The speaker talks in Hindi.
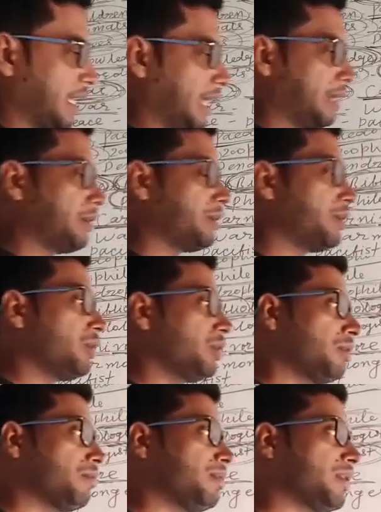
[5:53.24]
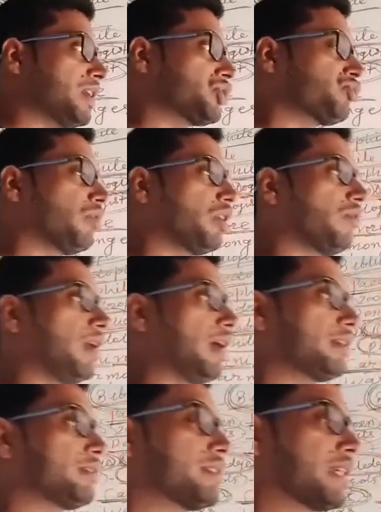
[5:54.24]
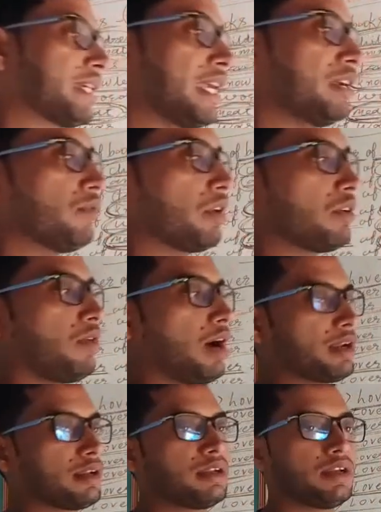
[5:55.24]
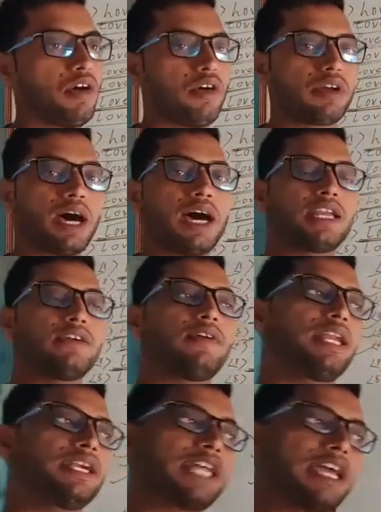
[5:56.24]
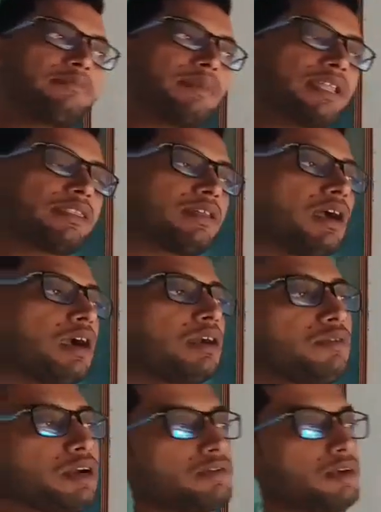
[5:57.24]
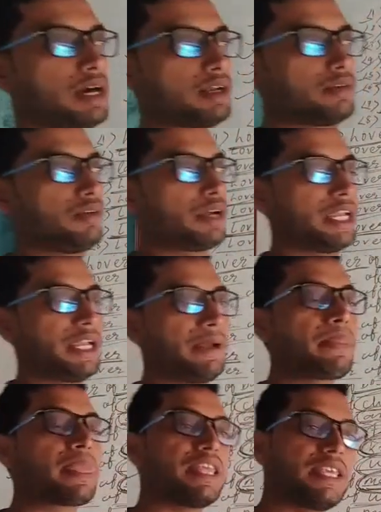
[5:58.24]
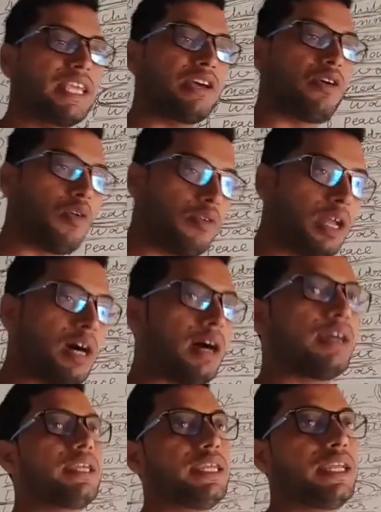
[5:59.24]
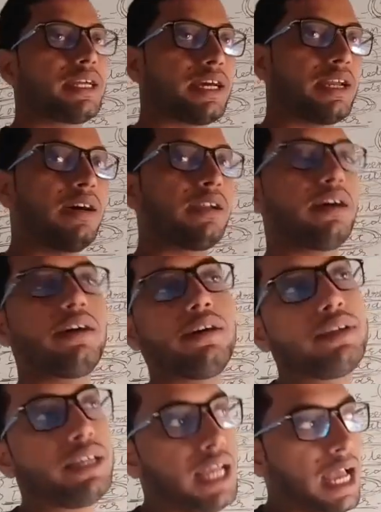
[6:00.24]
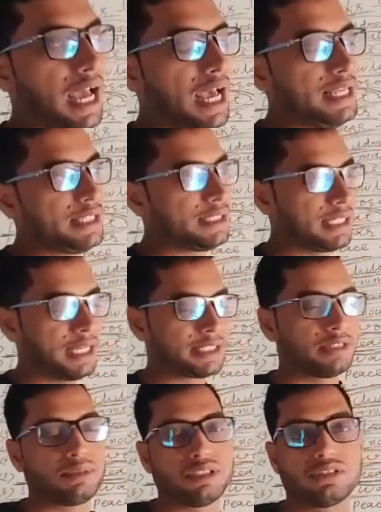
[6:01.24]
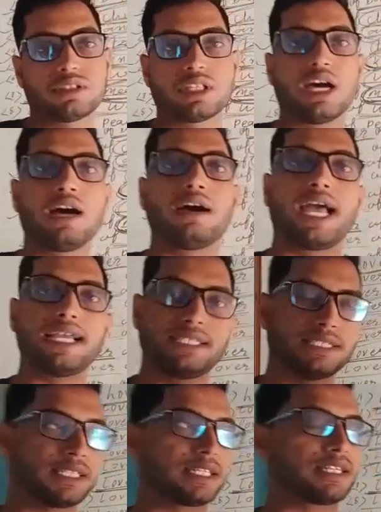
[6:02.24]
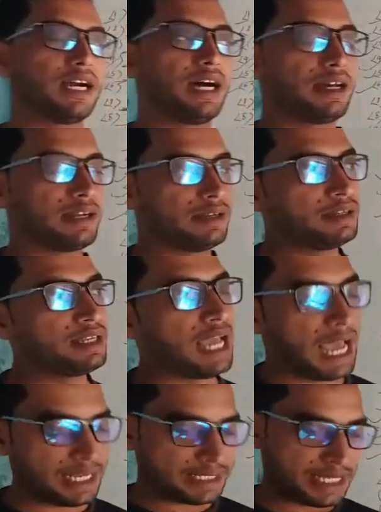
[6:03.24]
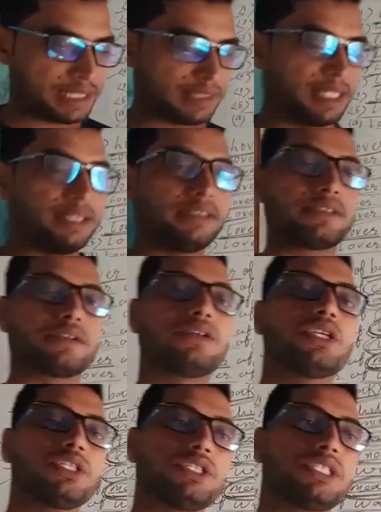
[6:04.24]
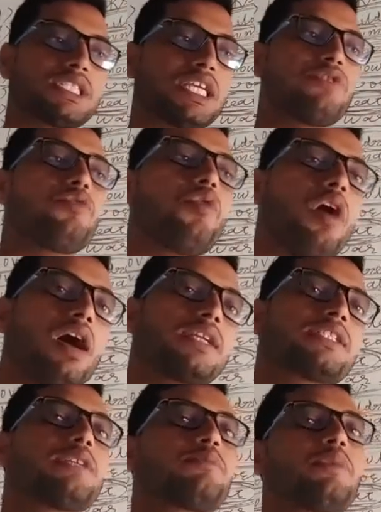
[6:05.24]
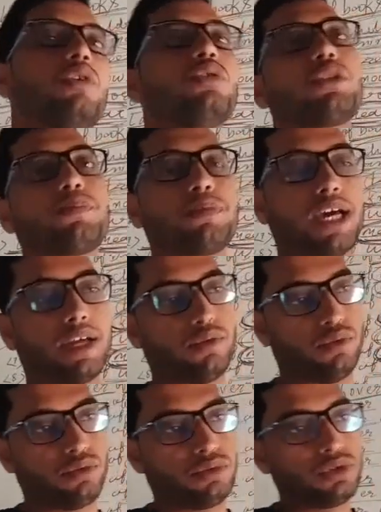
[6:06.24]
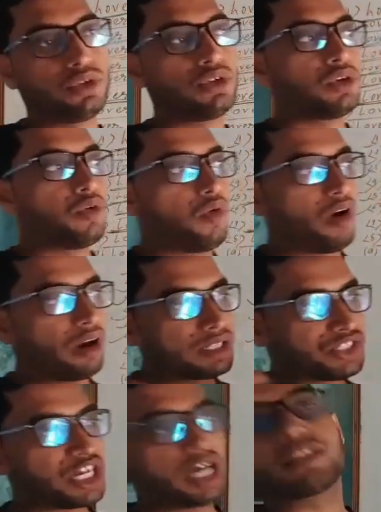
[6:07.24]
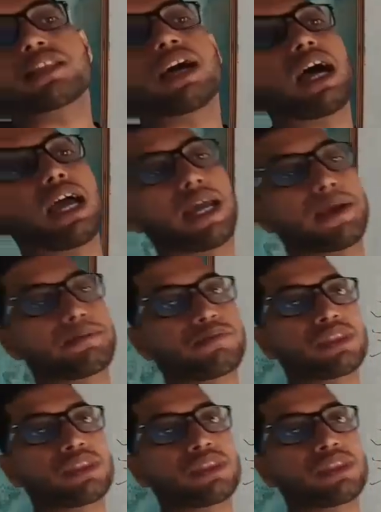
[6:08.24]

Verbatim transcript: है फर्स्ट वर्ल्ड वार सेकेंड वर्ल्ड वार और आने वाले टाइम में थर्ड वर्ल्ड वार ओके ये होना ये कराना ऐसी शासन व्यवस्था ऐसी सरकार ऐसा तंत्र जिसे वार से बहुत प्यार हो वार चाहता है